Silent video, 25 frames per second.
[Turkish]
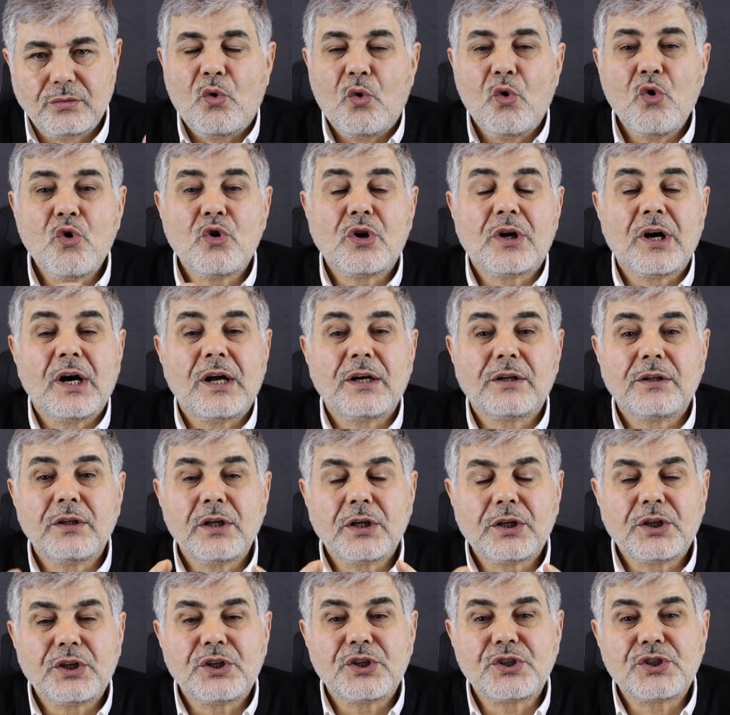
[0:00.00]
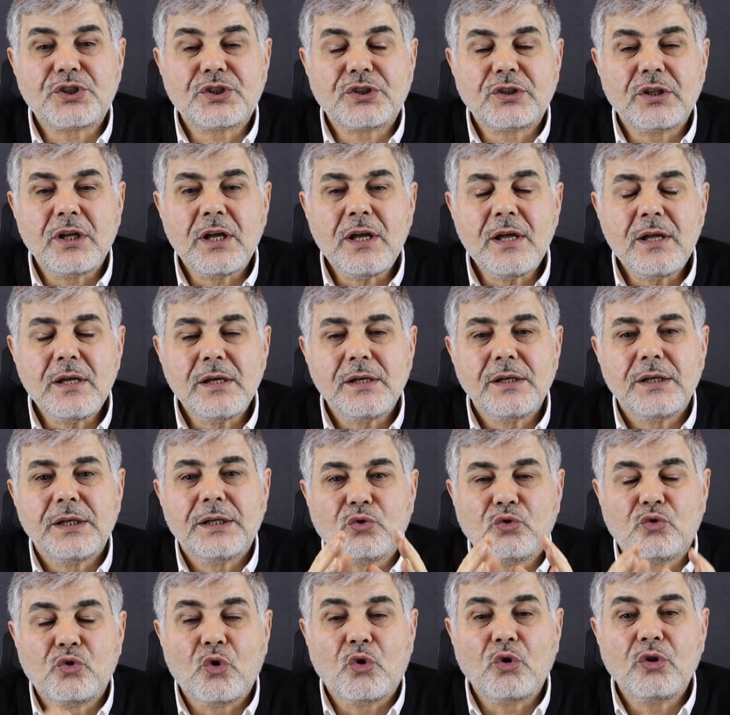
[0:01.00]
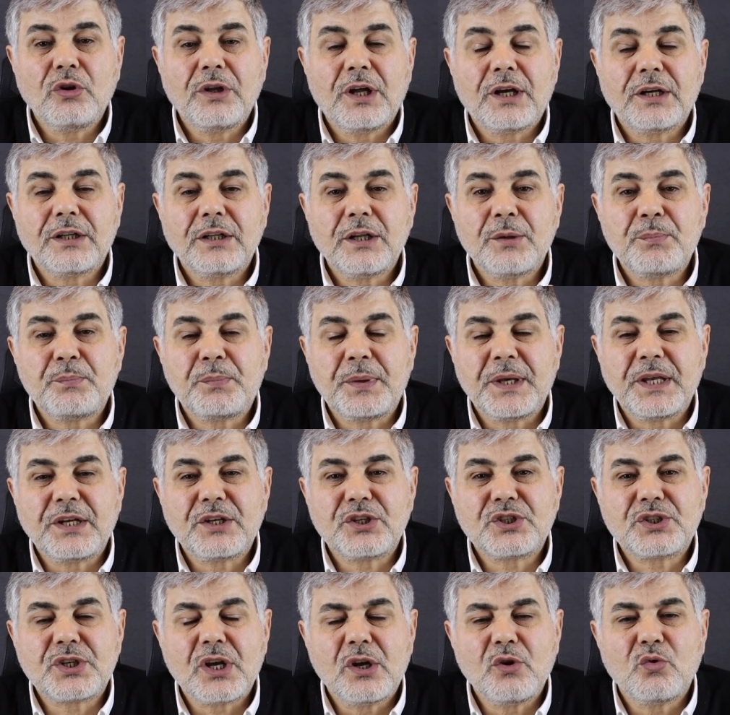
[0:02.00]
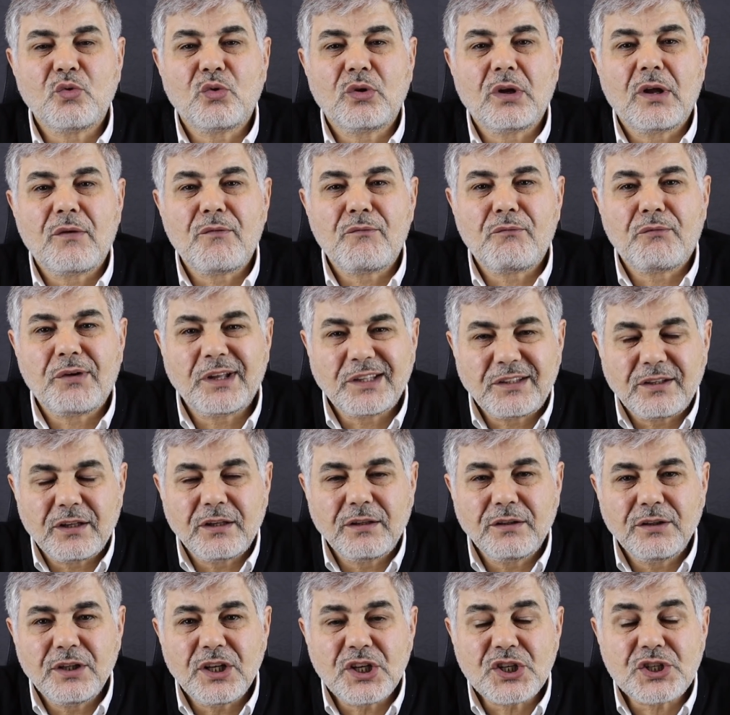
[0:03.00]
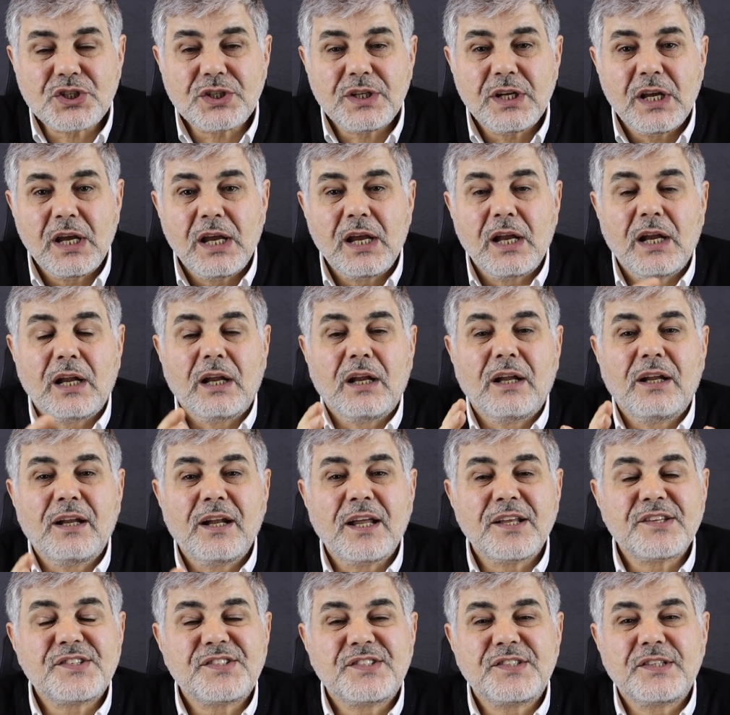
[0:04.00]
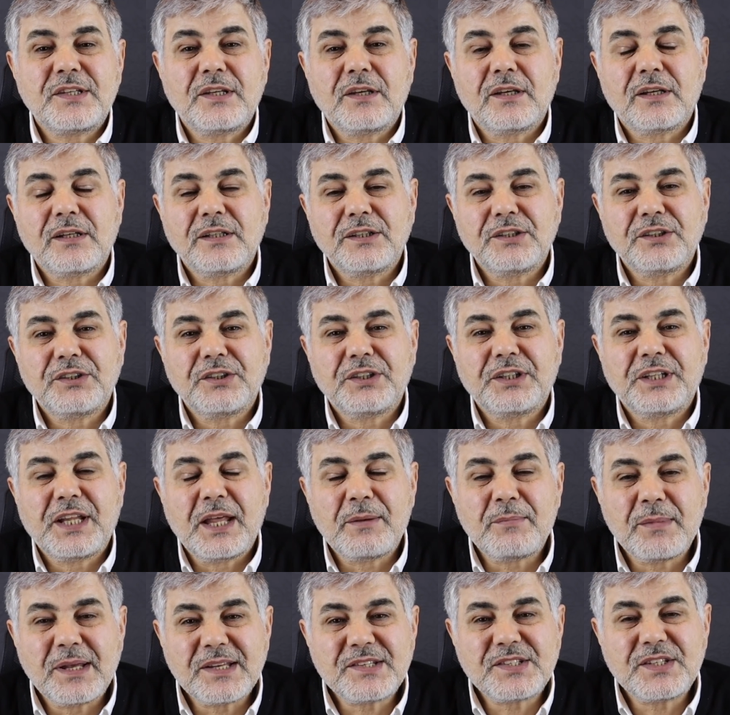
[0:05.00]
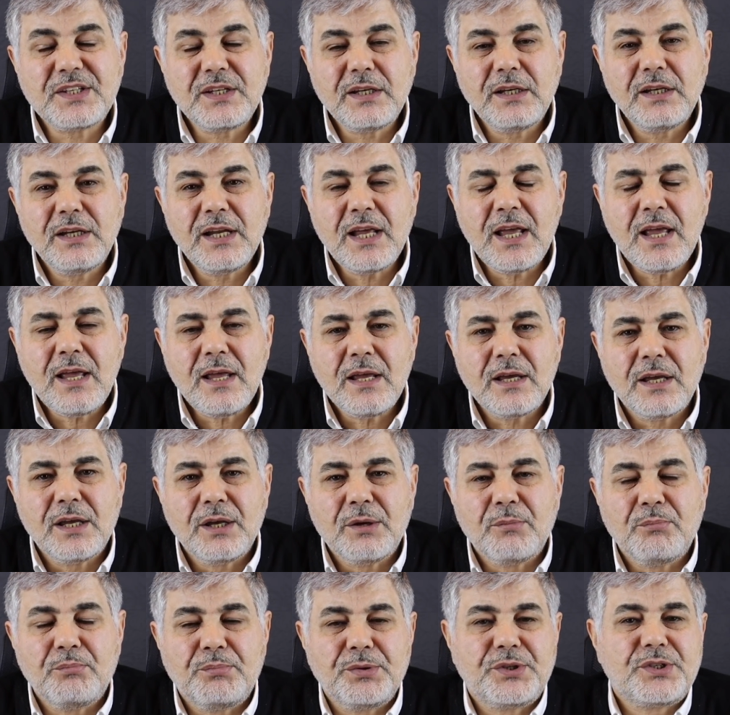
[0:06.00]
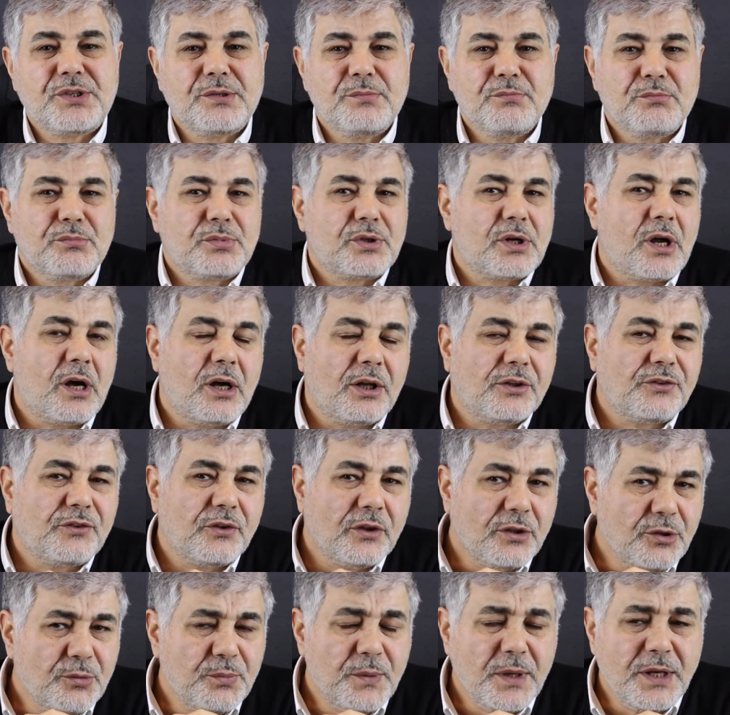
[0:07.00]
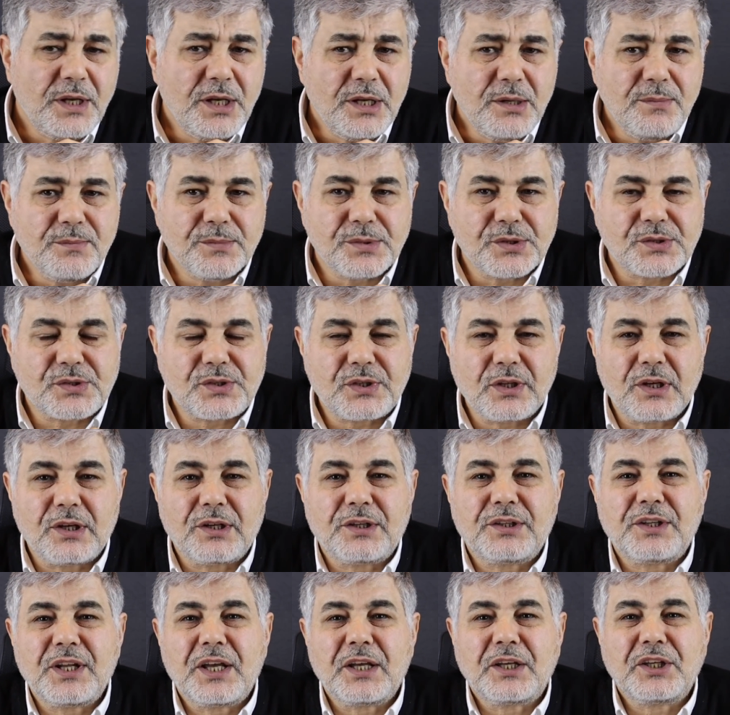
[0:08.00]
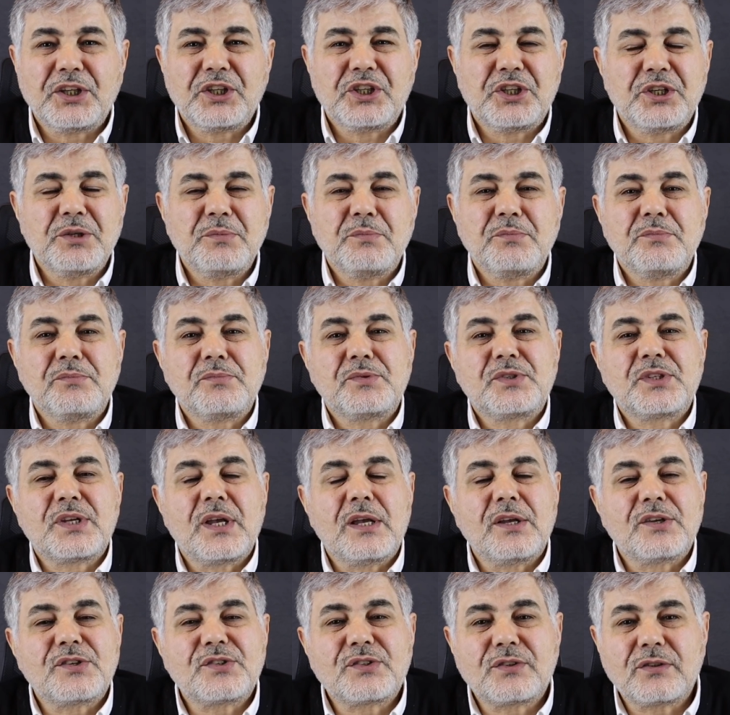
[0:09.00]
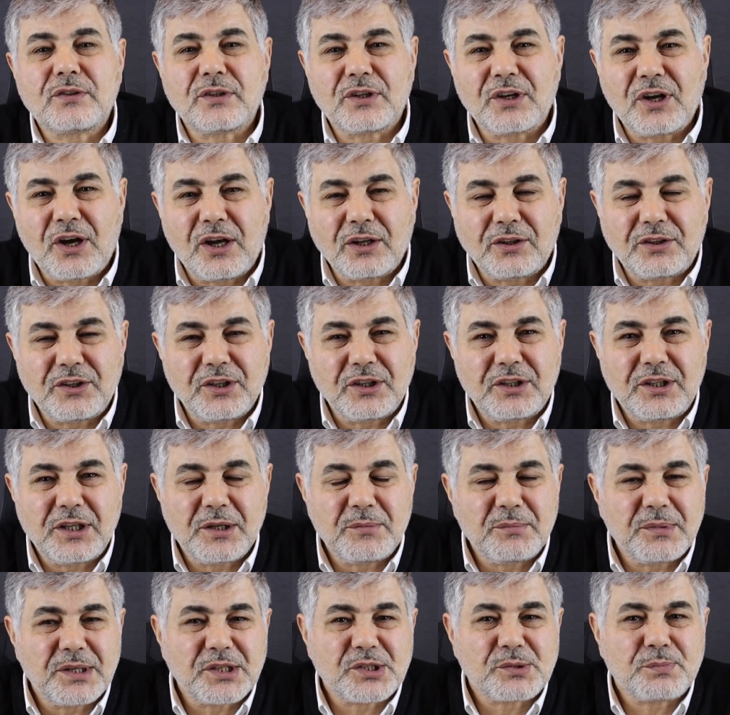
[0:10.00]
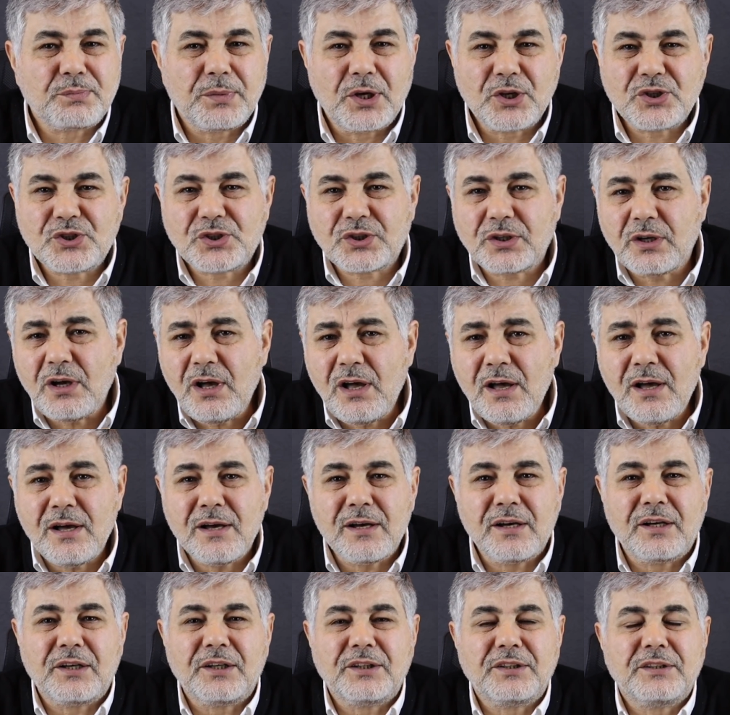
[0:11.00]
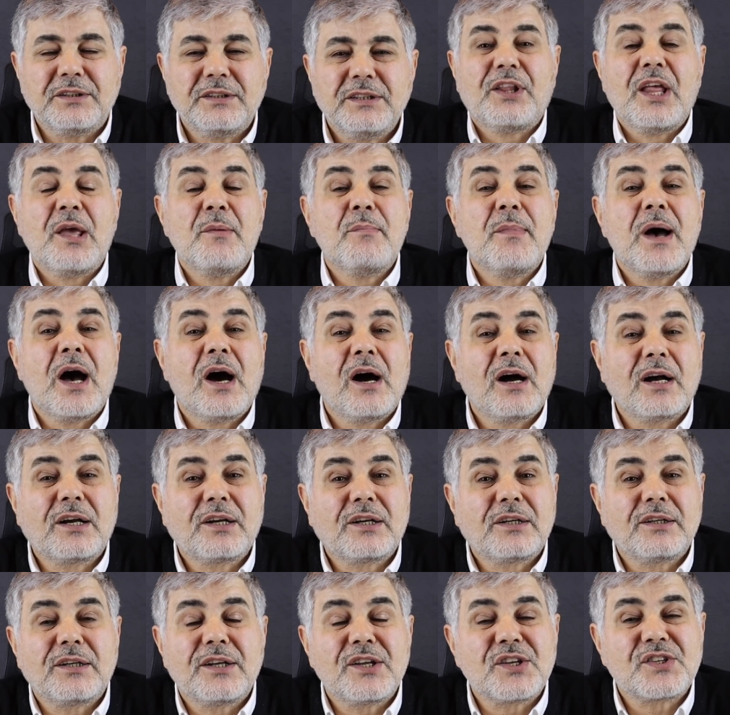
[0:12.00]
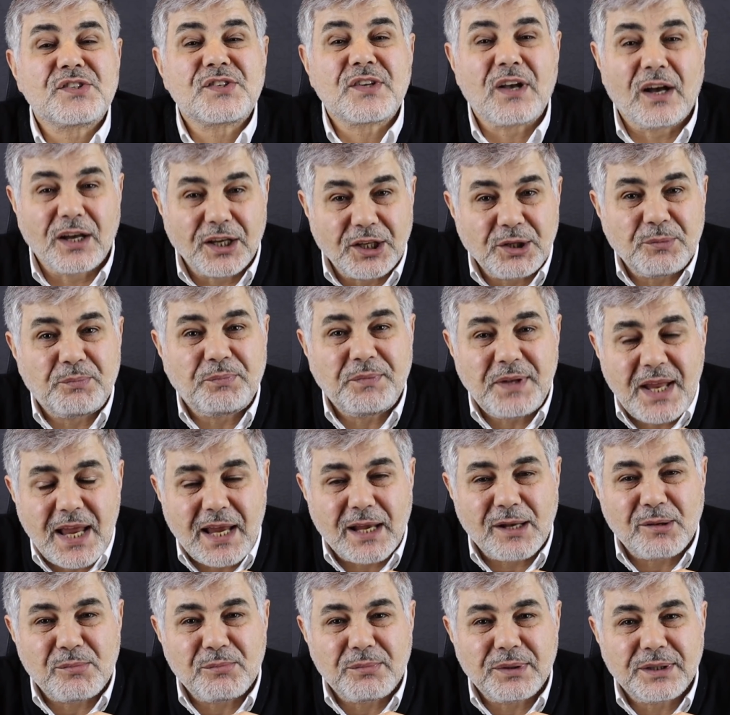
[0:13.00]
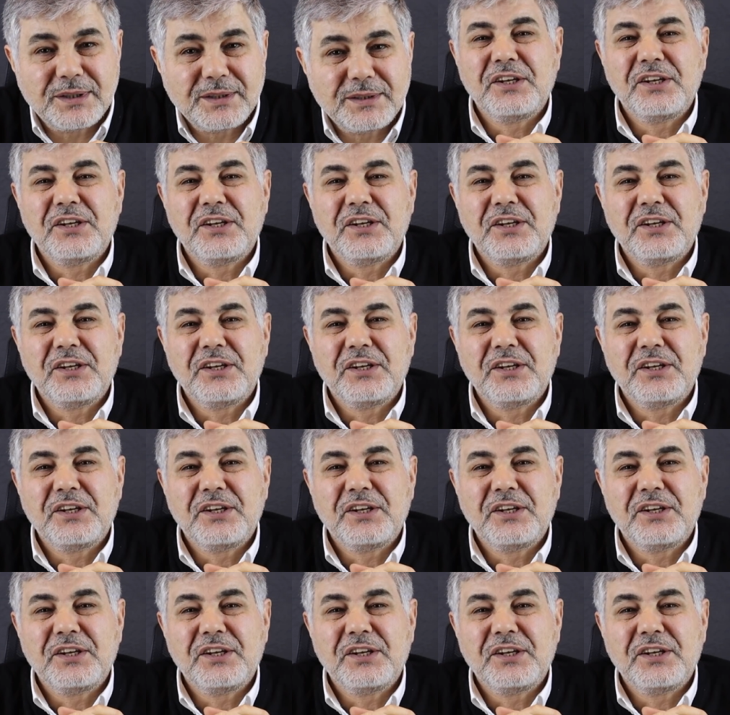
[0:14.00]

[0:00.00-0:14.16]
O karda kışta yollarda perişan olan vatandaş Lazya'nın demesiyle bizim rahat etmediğimiz yerde kimse istirahat edemez başkan deme hakkına sahip değil.